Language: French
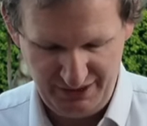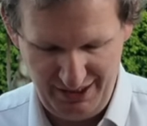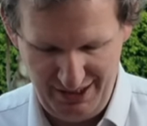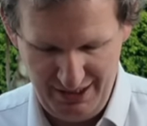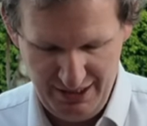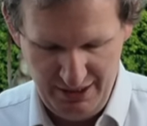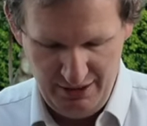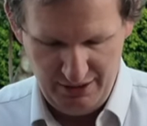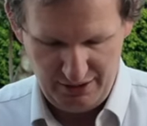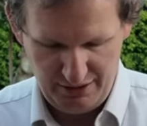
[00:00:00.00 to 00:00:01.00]
et
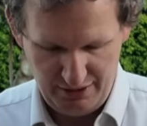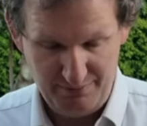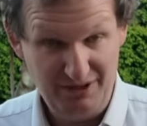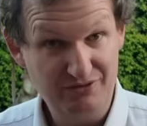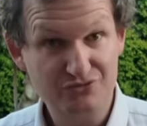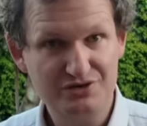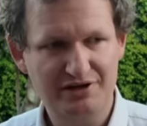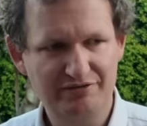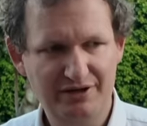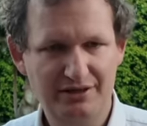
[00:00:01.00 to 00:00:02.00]
euh, bah, vous
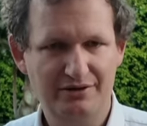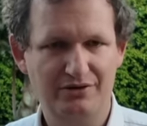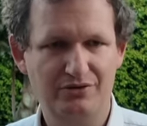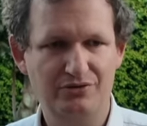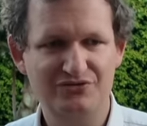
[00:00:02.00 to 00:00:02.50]
avez euh,